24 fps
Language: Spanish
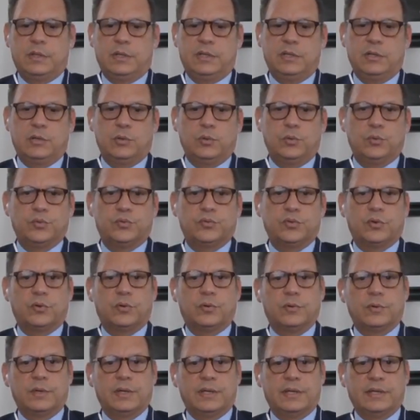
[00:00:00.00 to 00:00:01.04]

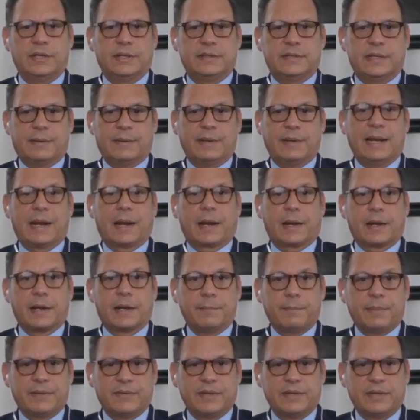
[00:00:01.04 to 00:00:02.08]
incluso estaba la
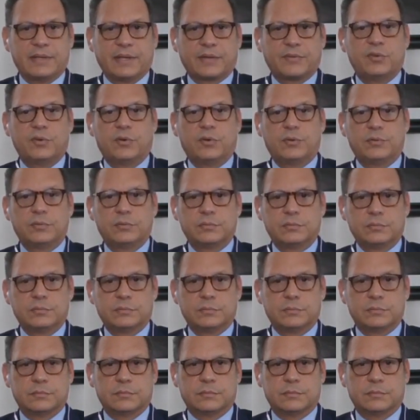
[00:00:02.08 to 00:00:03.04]
representación,